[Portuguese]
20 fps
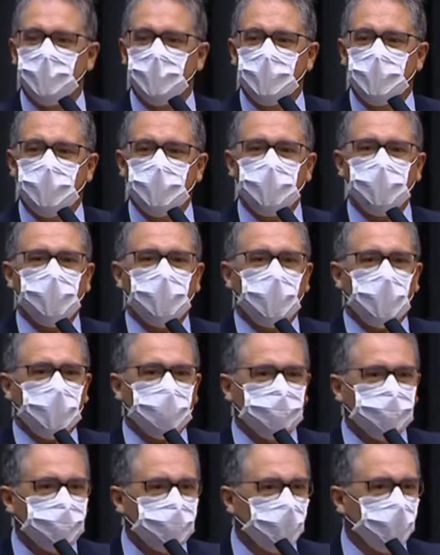E
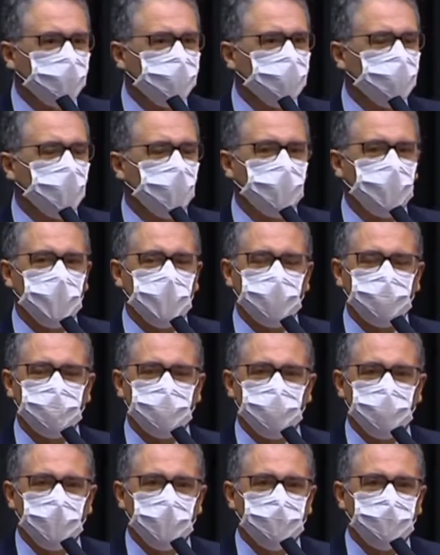a todo
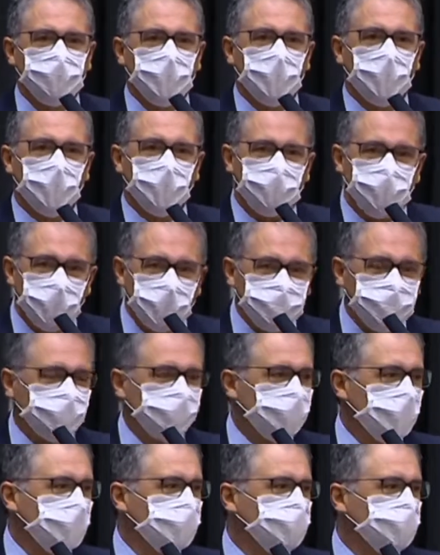momento, o
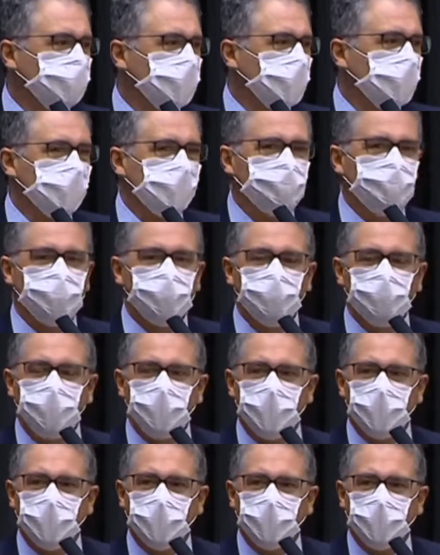presidente da
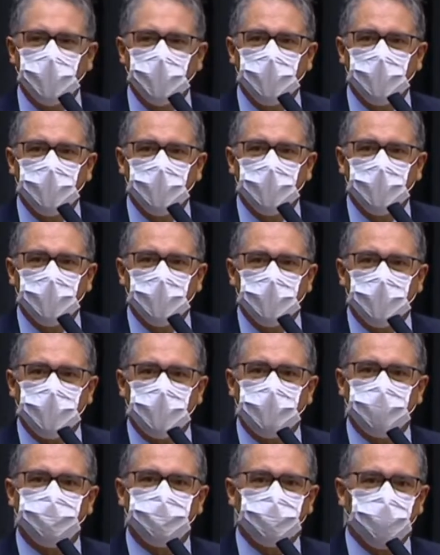República,
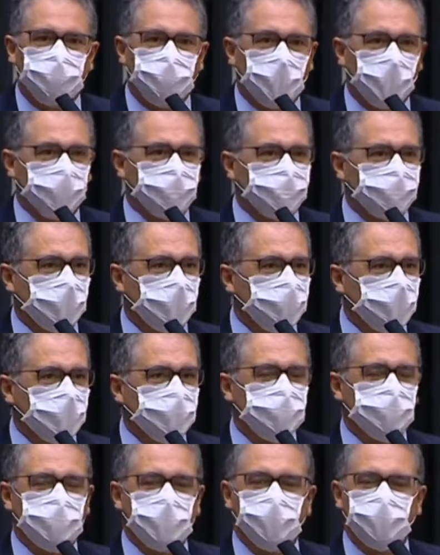que
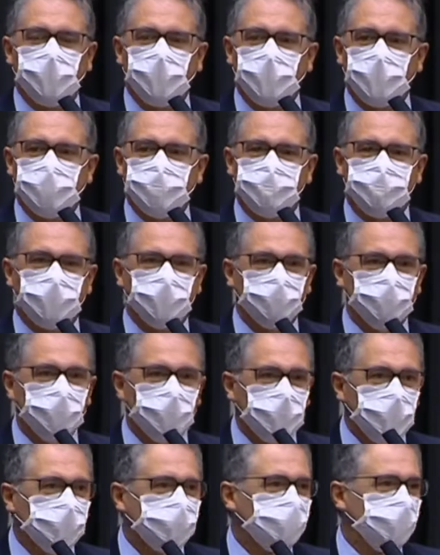supostamente deveria ser o
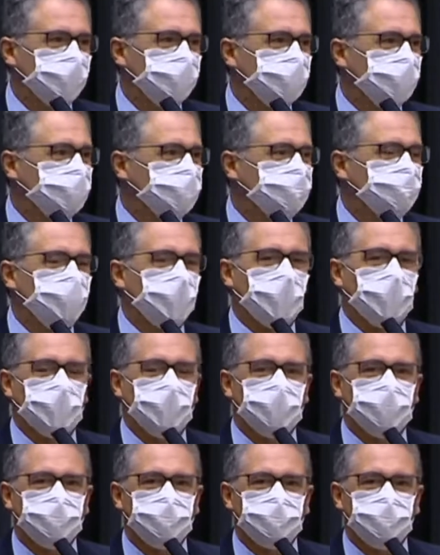líder desse
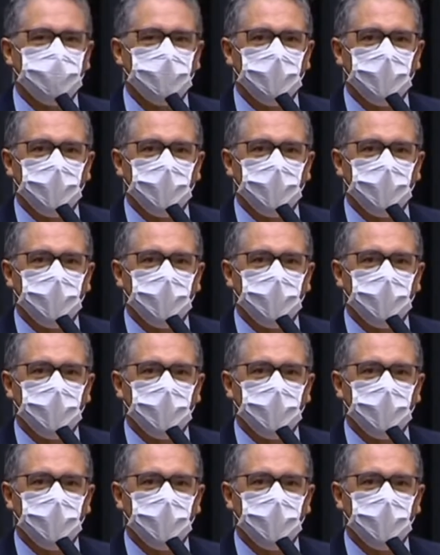país,